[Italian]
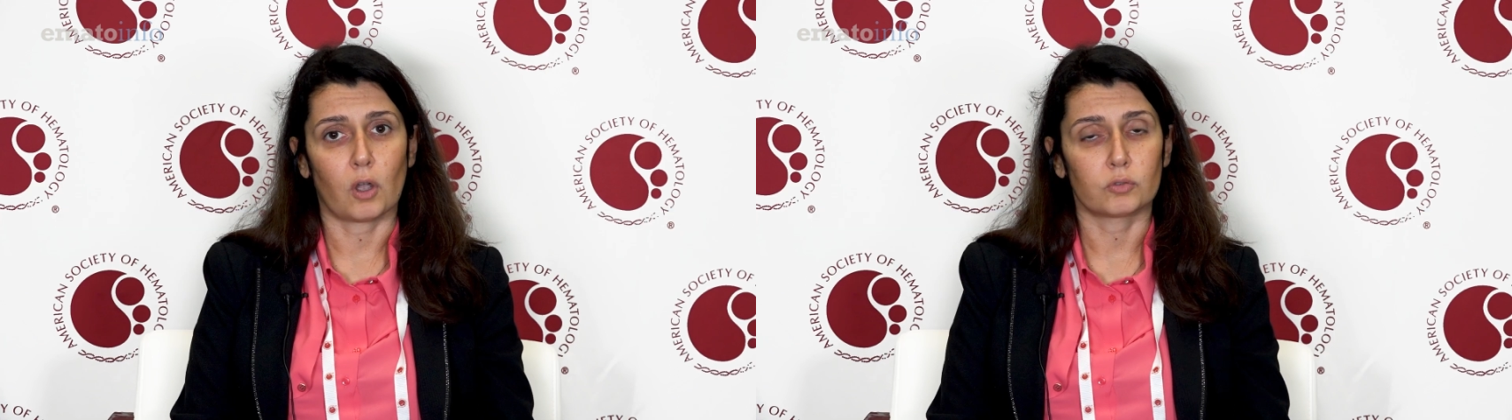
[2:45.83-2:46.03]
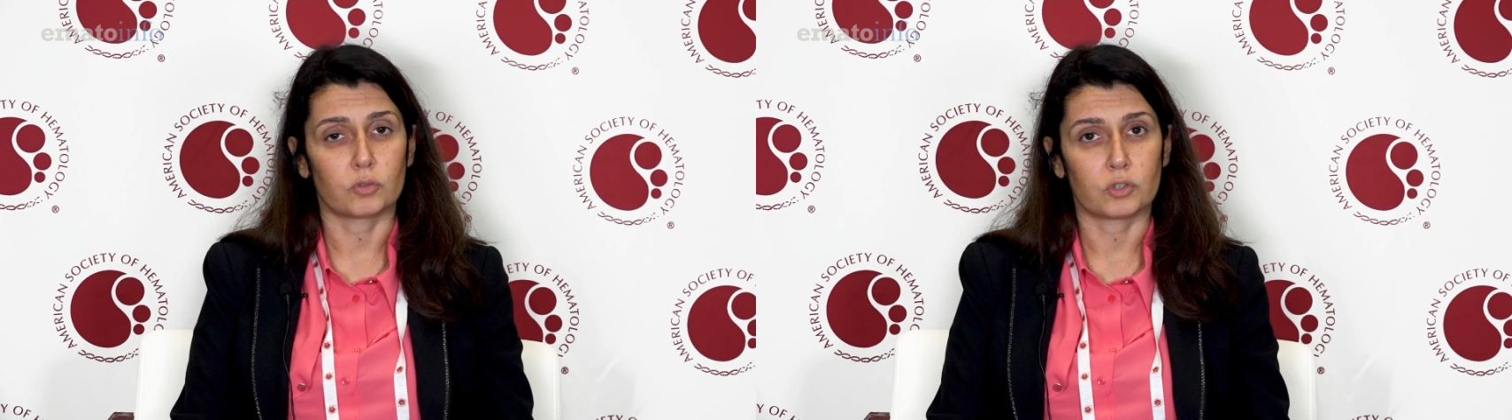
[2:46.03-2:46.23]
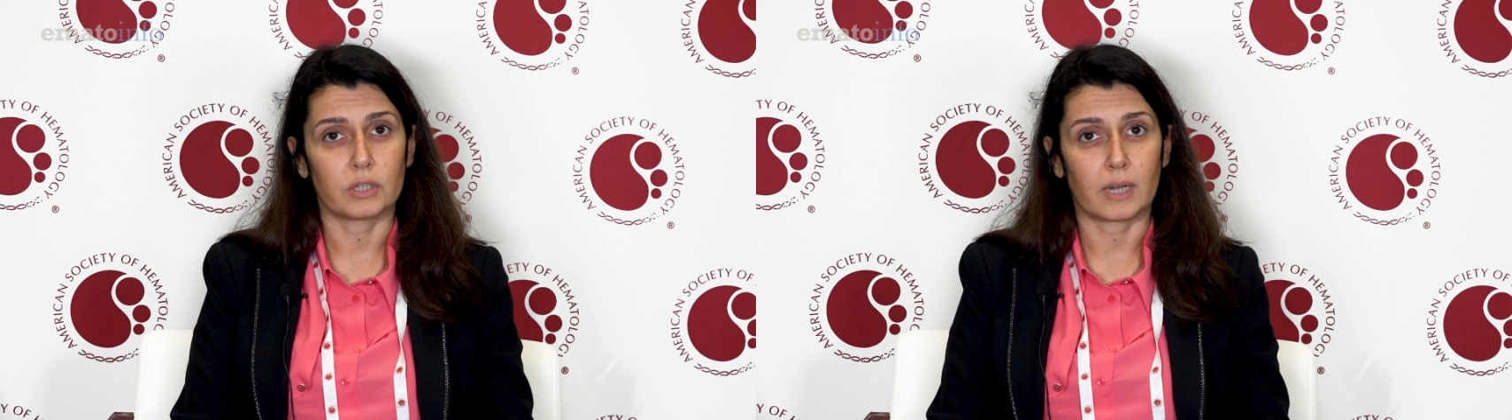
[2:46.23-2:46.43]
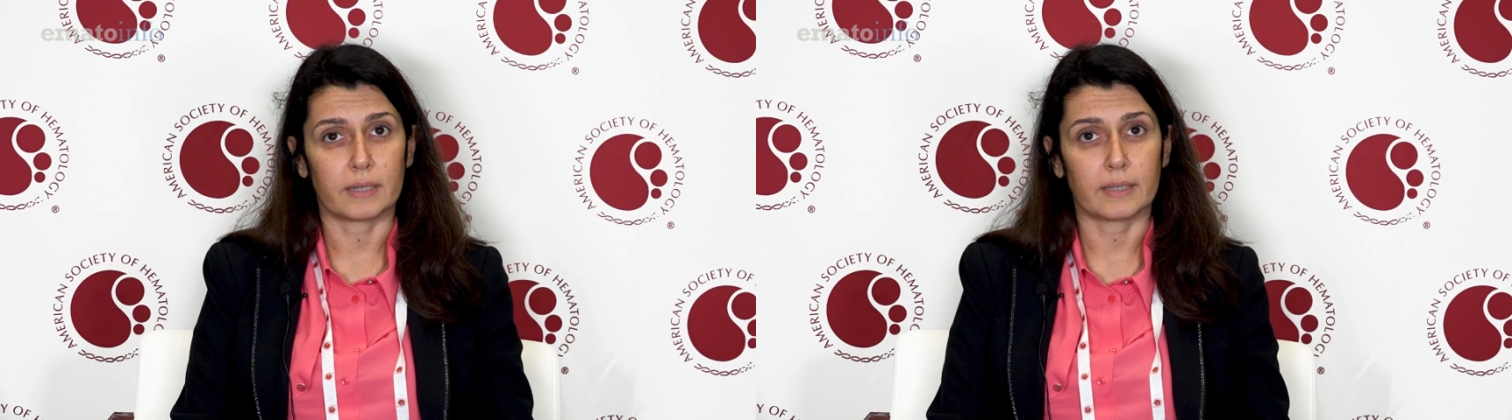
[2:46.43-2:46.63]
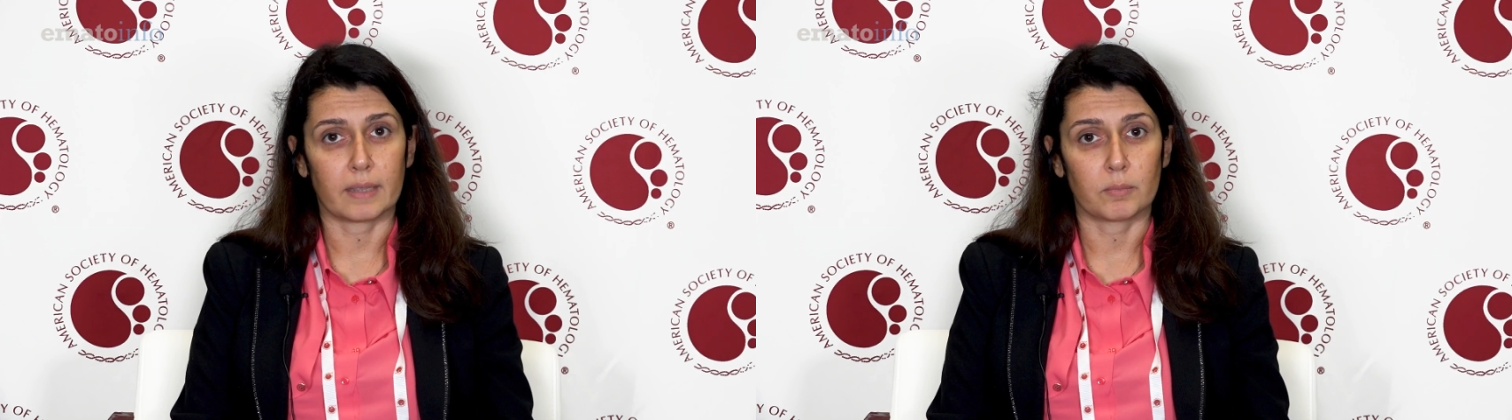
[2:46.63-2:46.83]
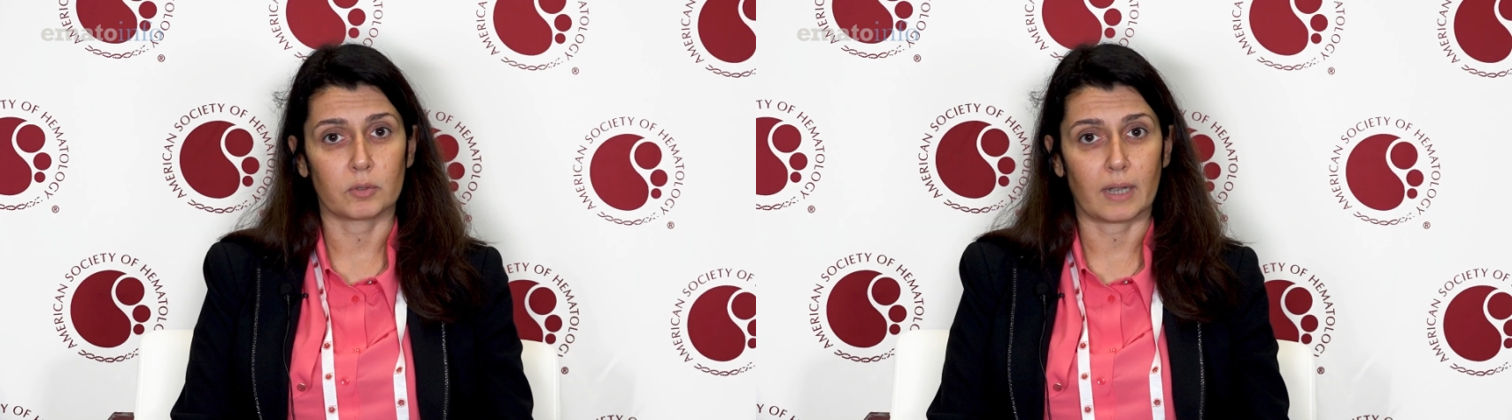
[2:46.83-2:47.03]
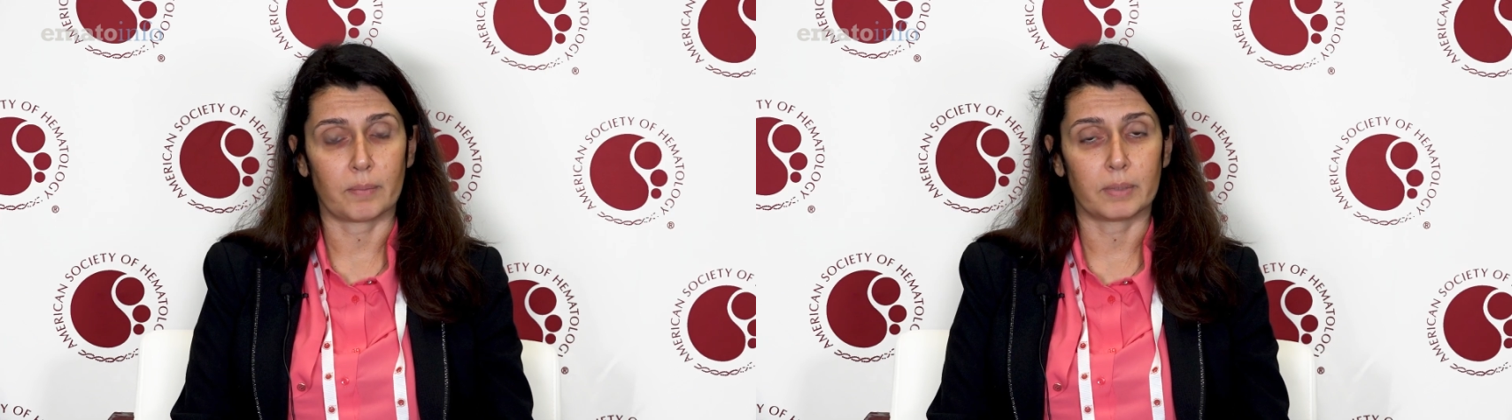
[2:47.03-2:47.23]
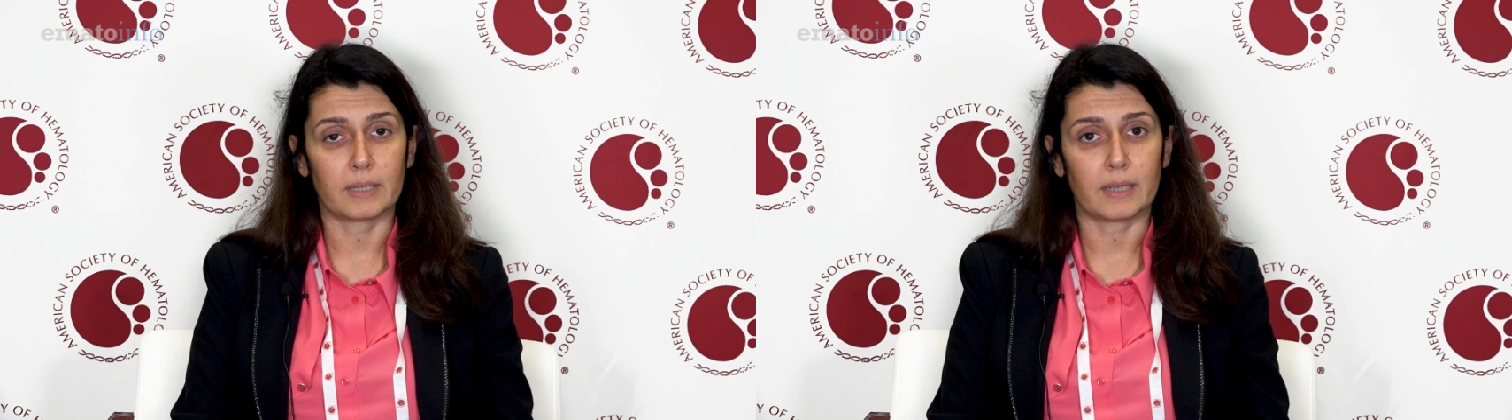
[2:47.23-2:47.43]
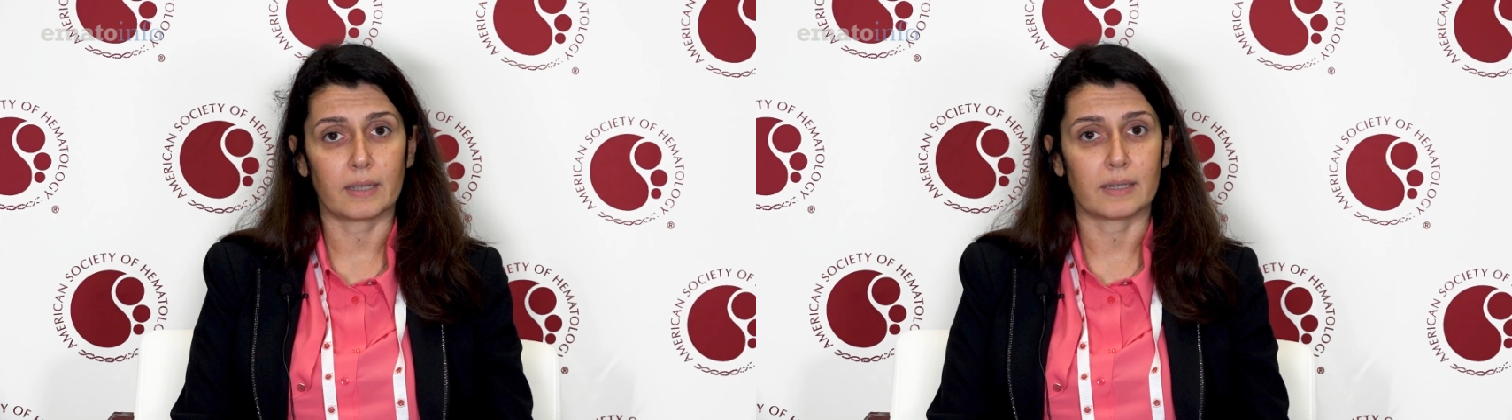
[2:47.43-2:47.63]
8 cicli di chemioterapia